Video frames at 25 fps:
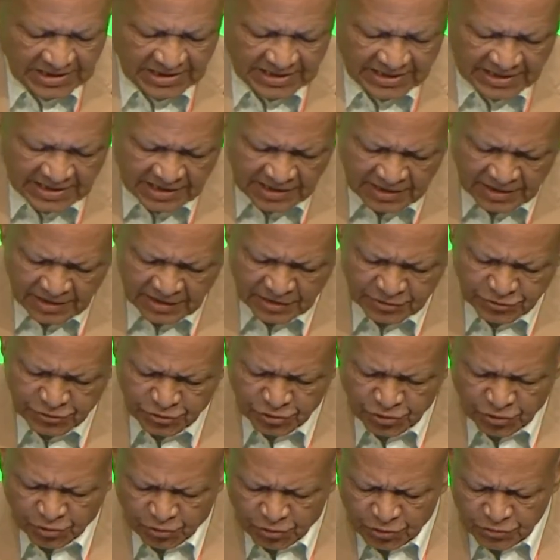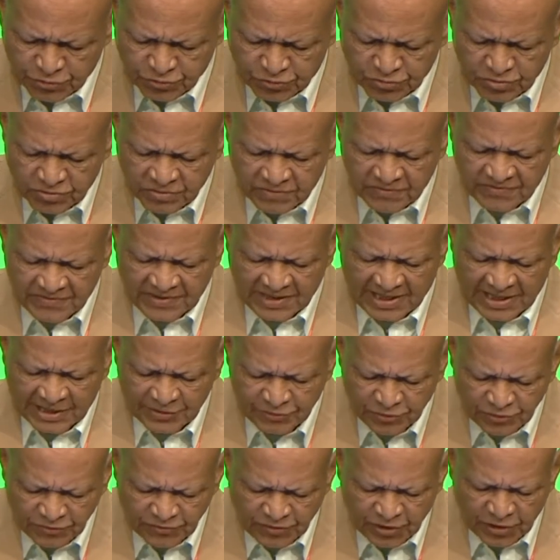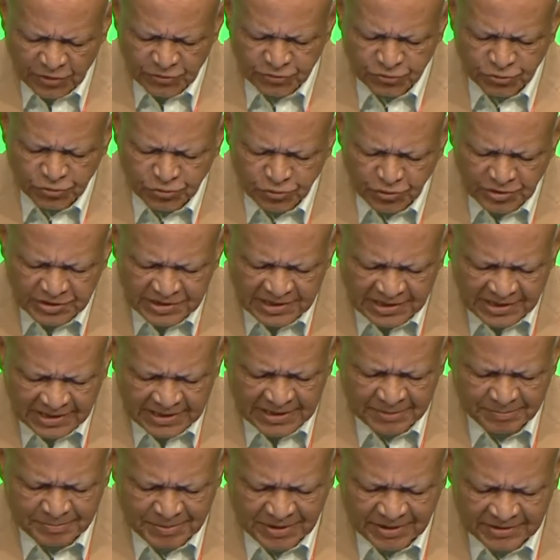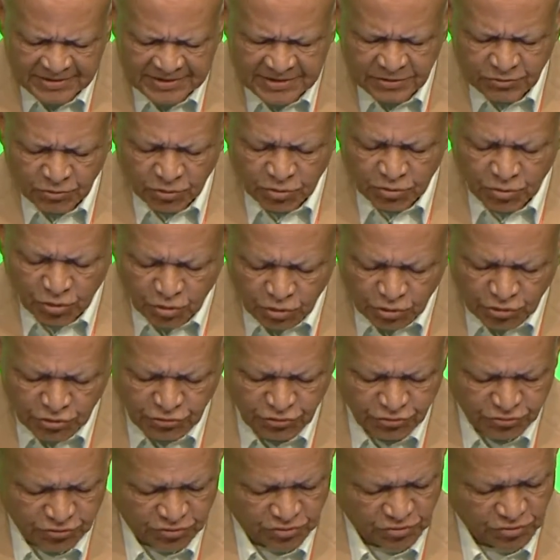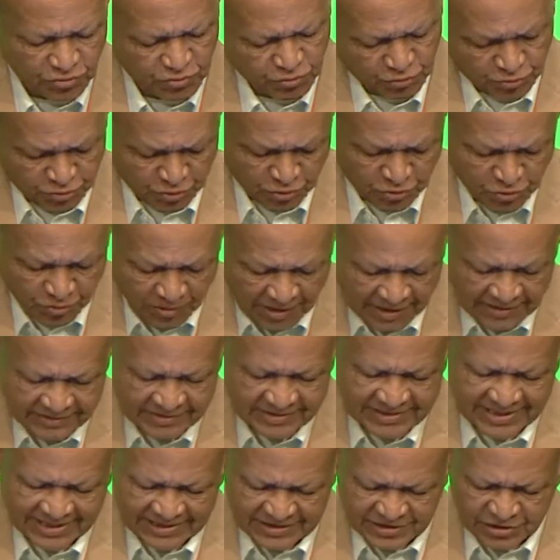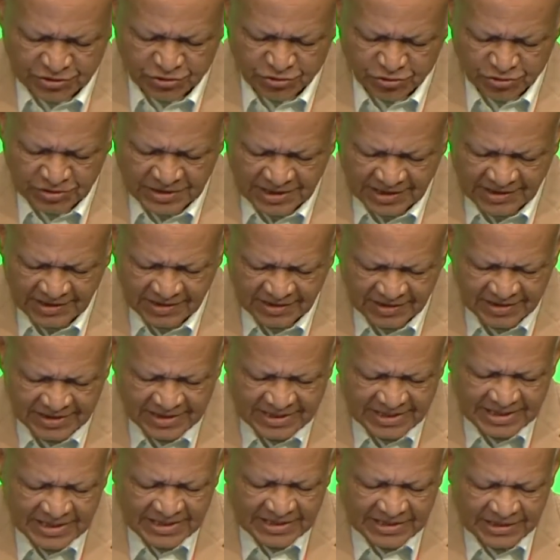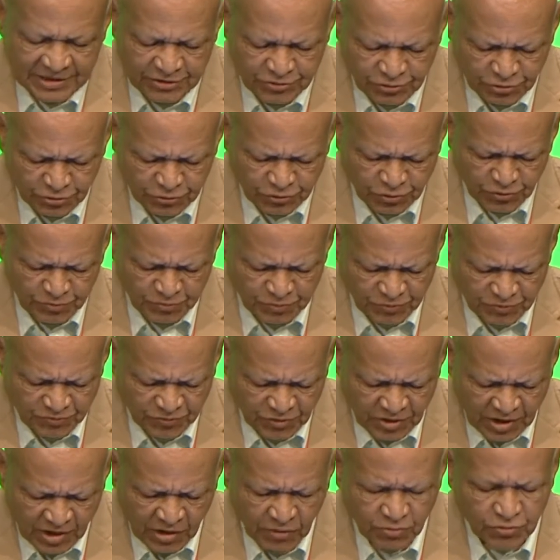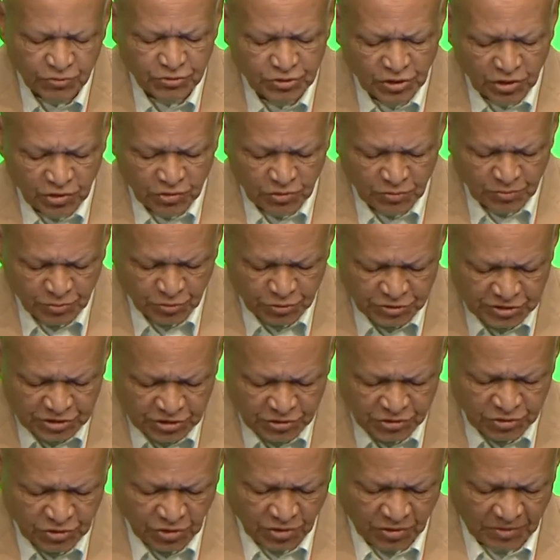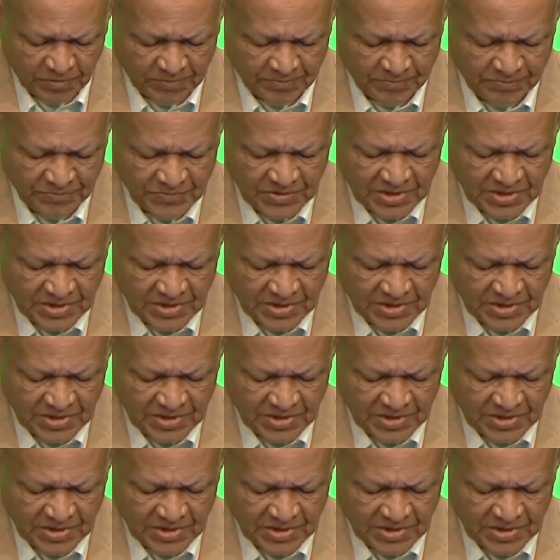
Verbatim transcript: Ils se retrouvent à devoir soutenir les partis de gauche ou de droite traditionnels qui sont au pouvoir ou dans l'opposition,